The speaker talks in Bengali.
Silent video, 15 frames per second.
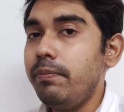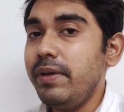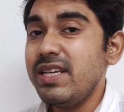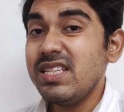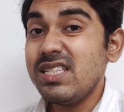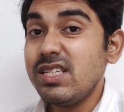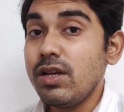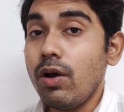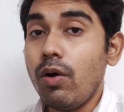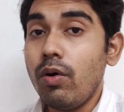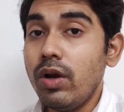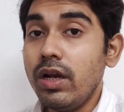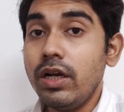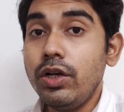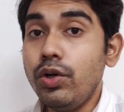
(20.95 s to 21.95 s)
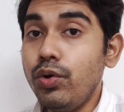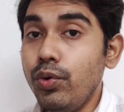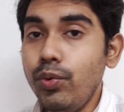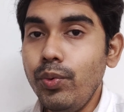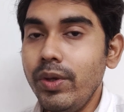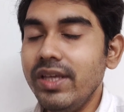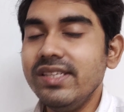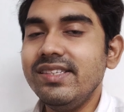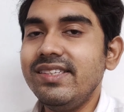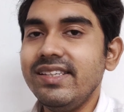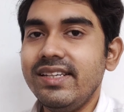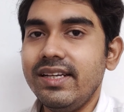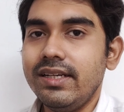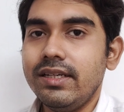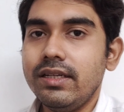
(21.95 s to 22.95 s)
বেসড অন আ ট্রু
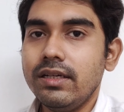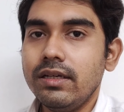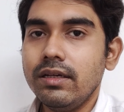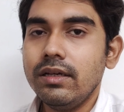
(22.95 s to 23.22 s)
ইনসিডেন্ট